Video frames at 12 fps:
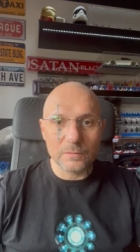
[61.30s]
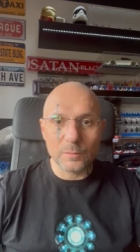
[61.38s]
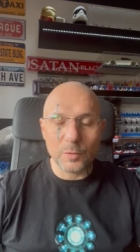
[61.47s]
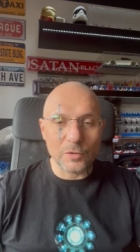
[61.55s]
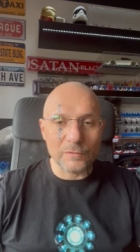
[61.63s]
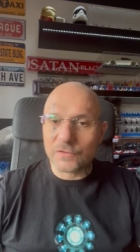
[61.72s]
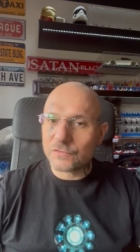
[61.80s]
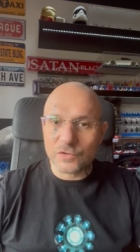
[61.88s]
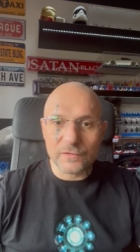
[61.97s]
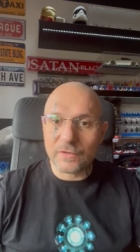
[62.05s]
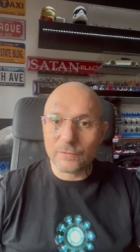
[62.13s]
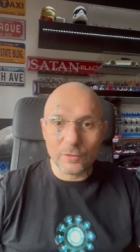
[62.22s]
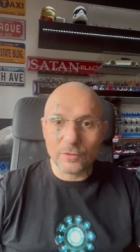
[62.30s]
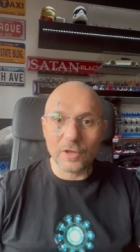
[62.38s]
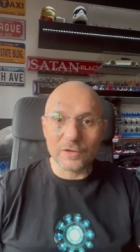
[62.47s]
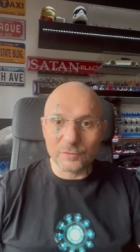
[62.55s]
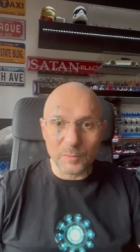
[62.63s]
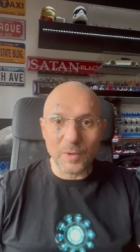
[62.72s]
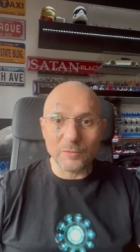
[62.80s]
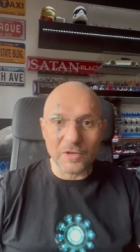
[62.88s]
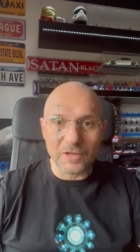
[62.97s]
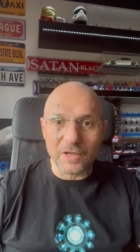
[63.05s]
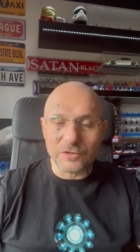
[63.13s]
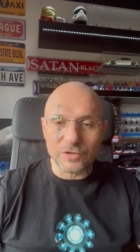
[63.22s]
ponieważ wszechświat wygląda zupełnie
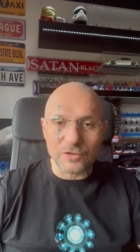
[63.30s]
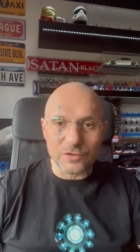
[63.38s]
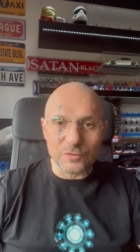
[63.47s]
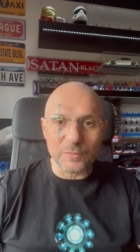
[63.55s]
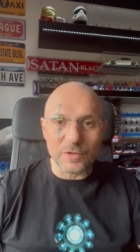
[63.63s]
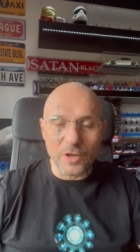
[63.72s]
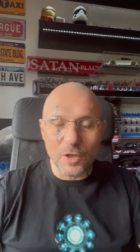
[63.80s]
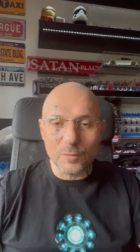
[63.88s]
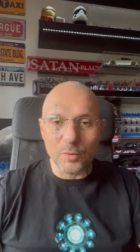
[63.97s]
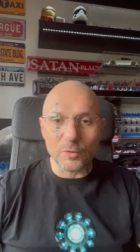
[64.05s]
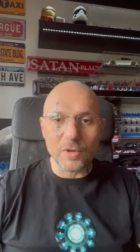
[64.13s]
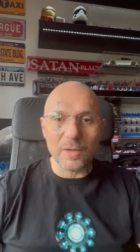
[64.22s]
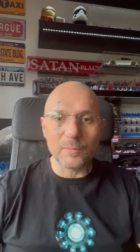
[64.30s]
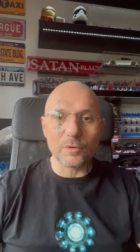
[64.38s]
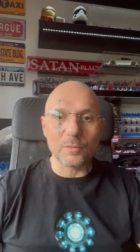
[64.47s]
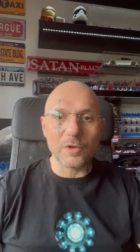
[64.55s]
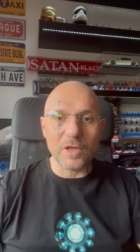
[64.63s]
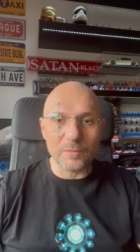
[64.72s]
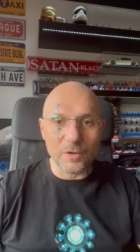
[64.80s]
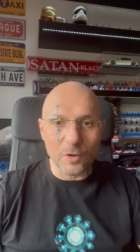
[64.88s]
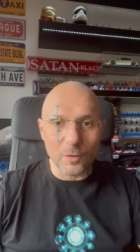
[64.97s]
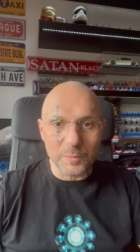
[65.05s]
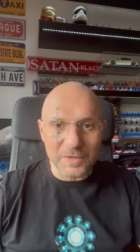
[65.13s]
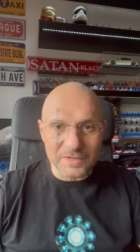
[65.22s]
inaczej niż my próbuje, próbujemy
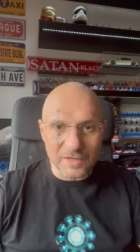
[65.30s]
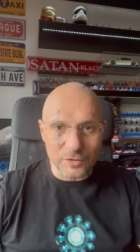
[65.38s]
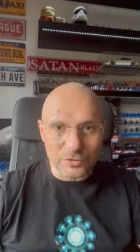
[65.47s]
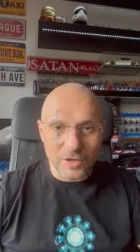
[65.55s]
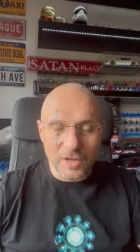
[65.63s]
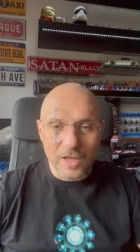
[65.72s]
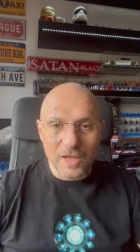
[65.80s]
go opisać,